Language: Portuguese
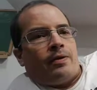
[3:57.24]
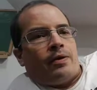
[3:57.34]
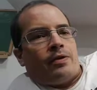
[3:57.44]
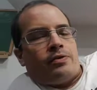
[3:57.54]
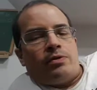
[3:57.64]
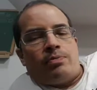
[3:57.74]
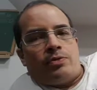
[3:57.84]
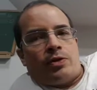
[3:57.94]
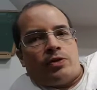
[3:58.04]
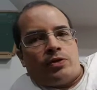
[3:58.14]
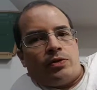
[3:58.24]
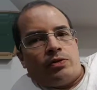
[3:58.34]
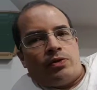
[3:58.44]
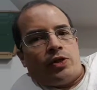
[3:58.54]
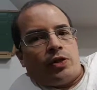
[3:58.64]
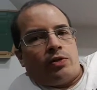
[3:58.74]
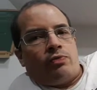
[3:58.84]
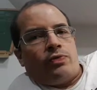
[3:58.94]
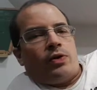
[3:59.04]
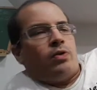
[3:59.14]
Né? Simplesmente chega no
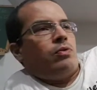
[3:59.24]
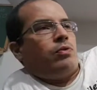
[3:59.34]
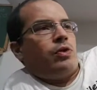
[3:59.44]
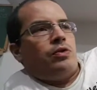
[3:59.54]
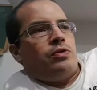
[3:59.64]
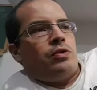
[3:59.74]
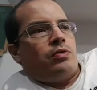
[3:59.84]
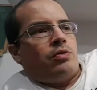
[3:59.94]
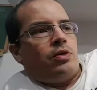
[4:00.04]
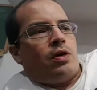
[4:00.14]
final alguém dizendo que